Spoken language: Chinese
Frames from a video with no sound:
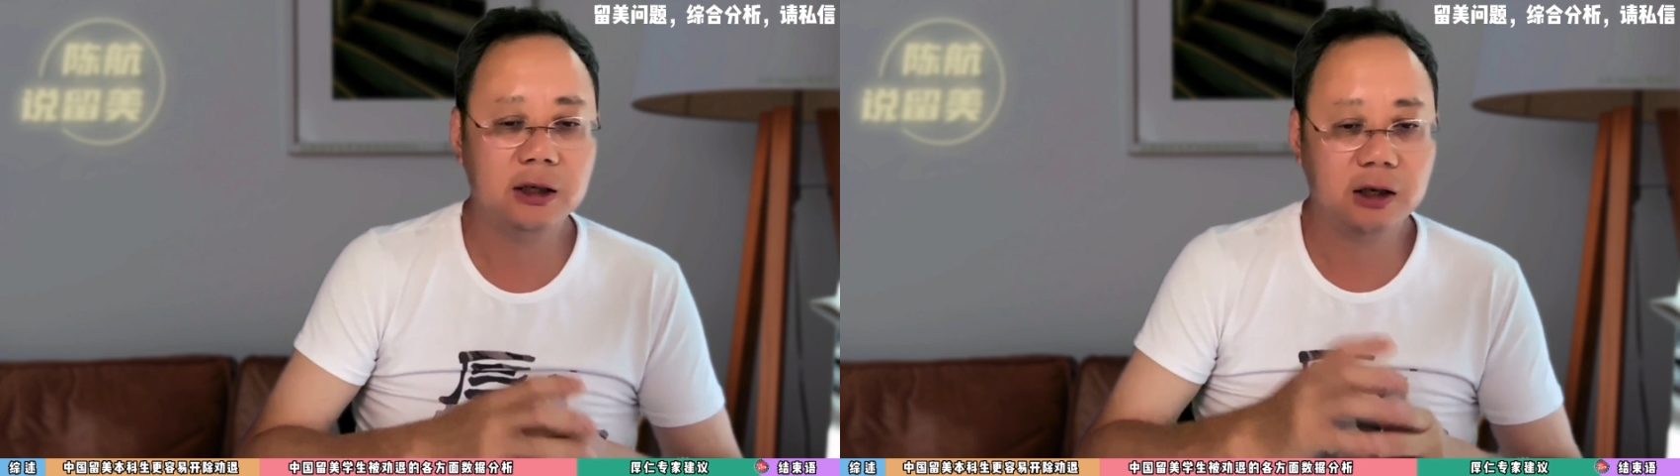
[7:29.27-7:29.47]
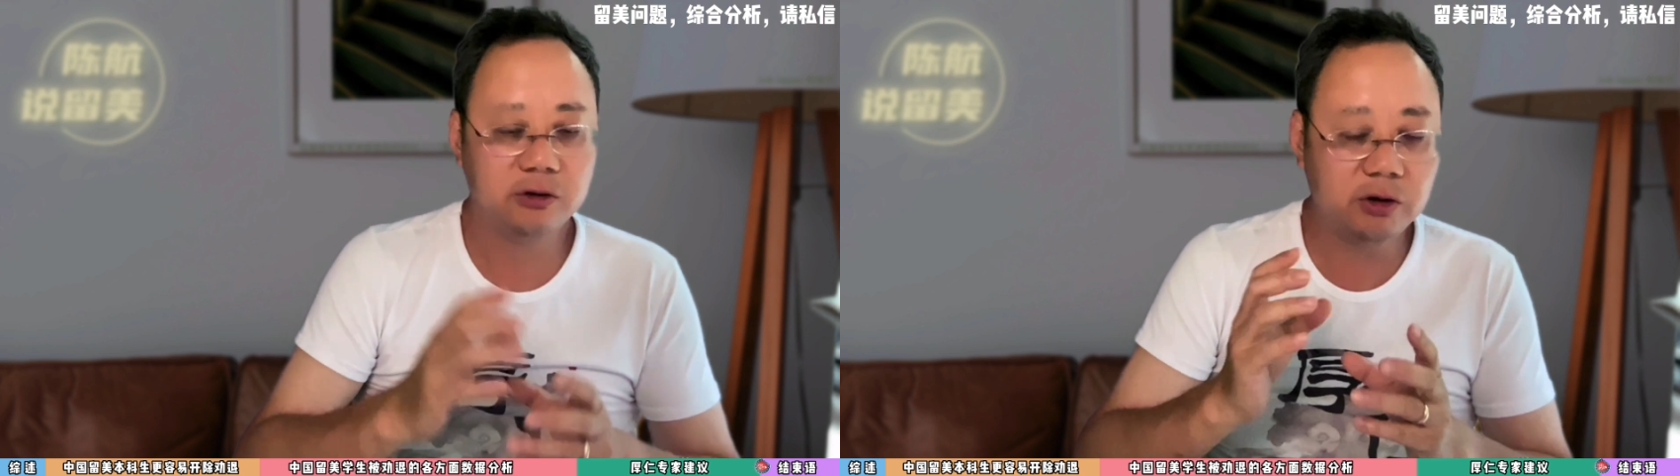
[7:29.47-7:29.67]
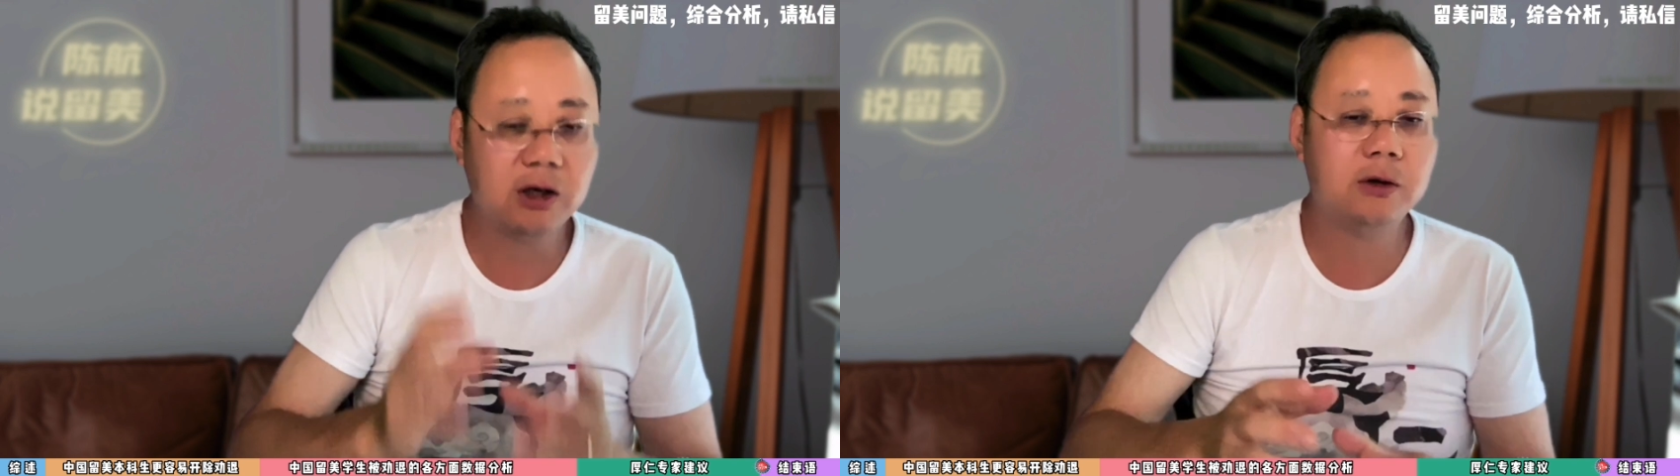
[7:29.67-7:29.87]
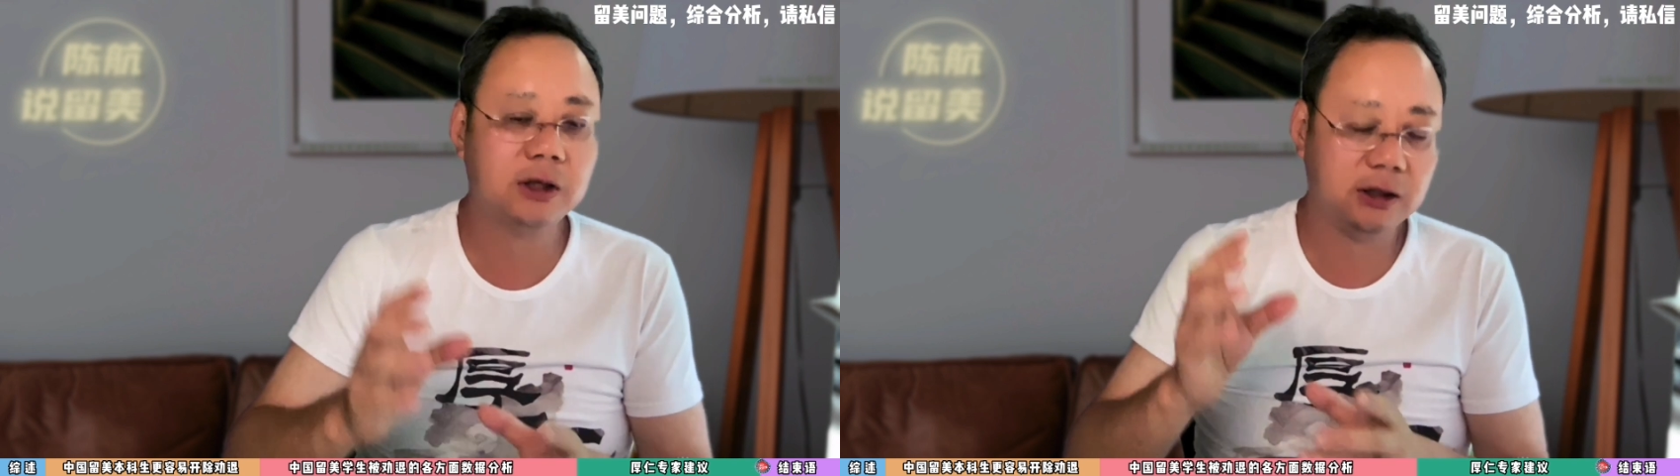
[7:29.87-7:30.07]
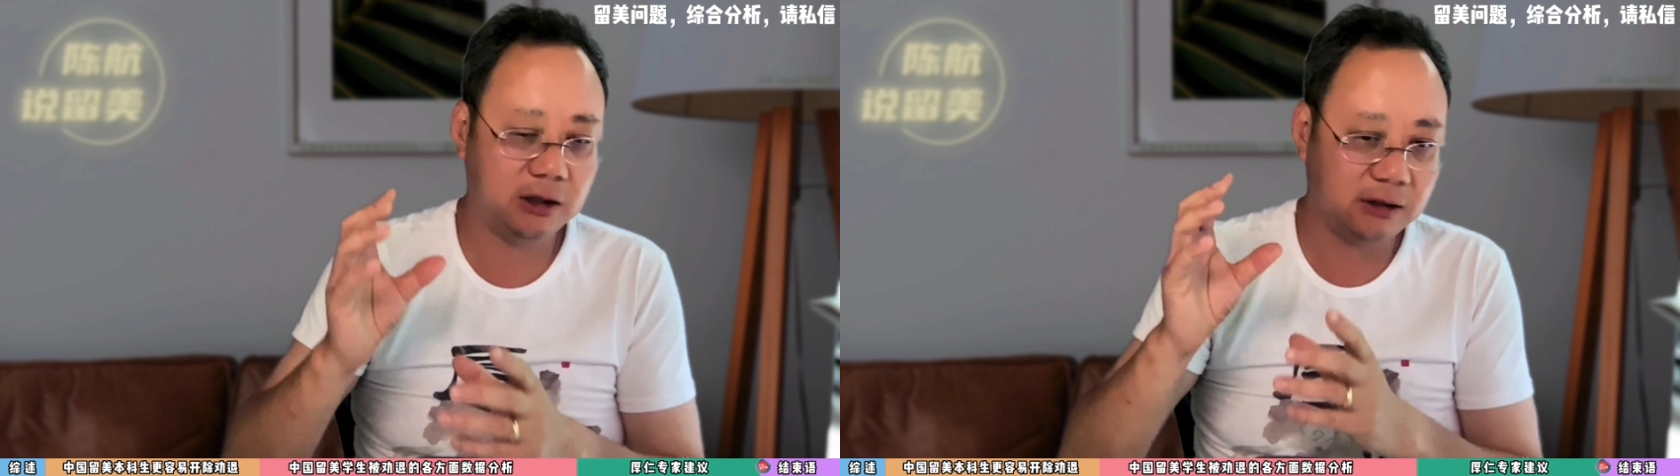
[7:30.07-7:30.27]
最后
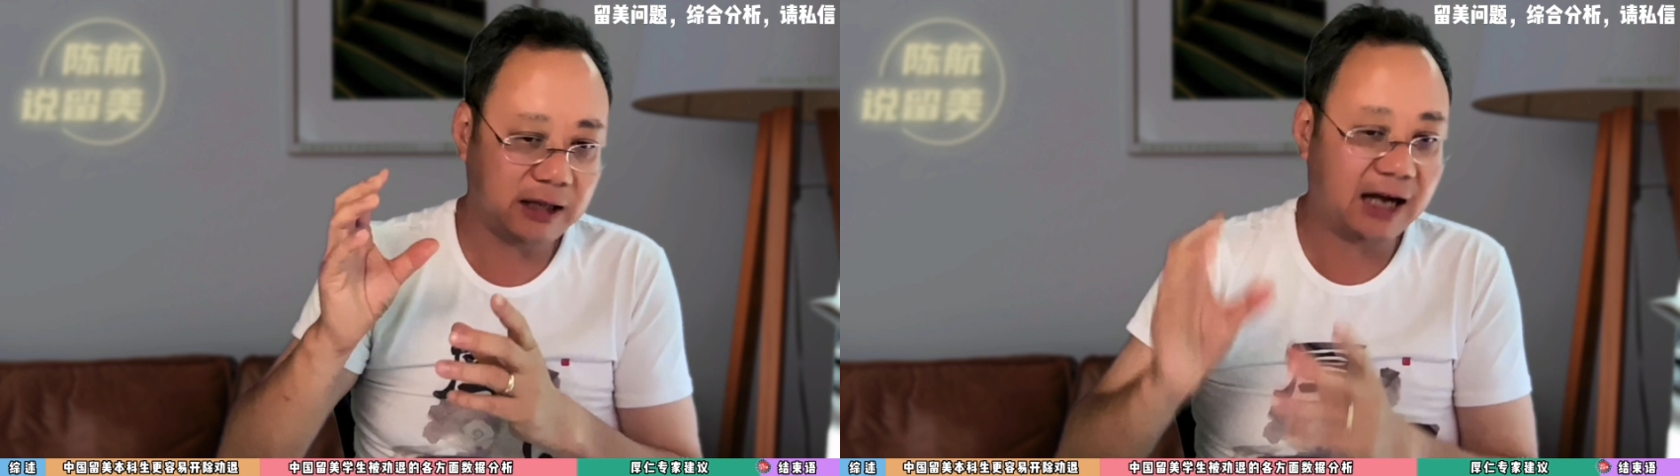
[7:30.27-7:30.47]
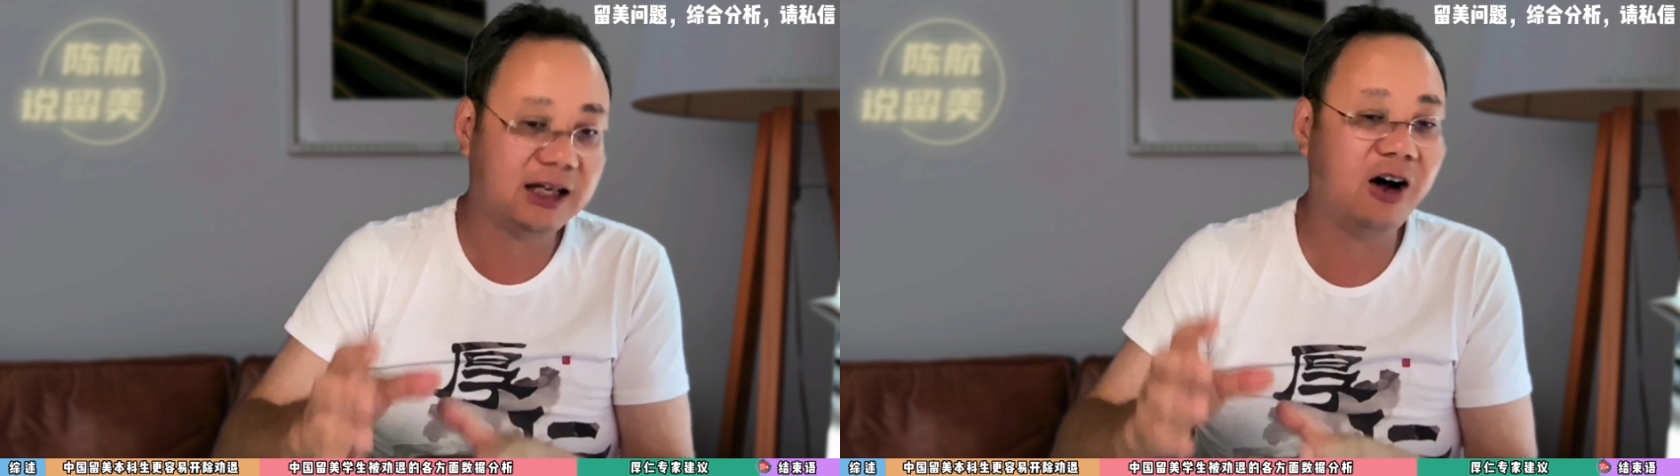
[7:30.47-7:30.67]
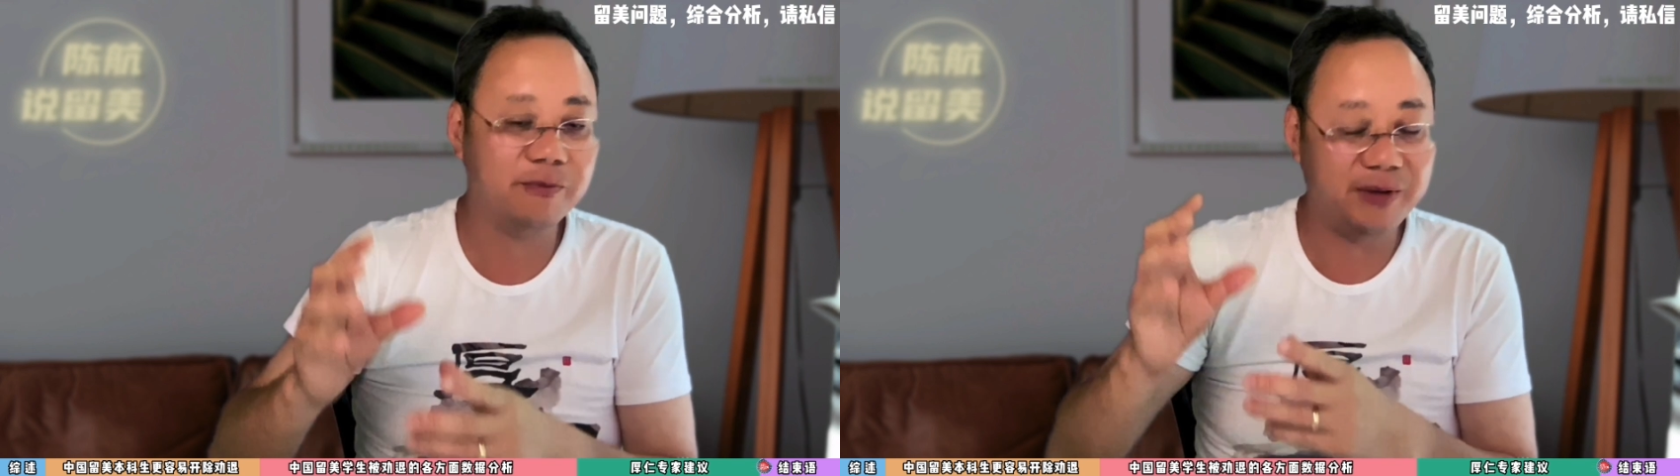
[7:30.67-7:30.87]
呢能拿到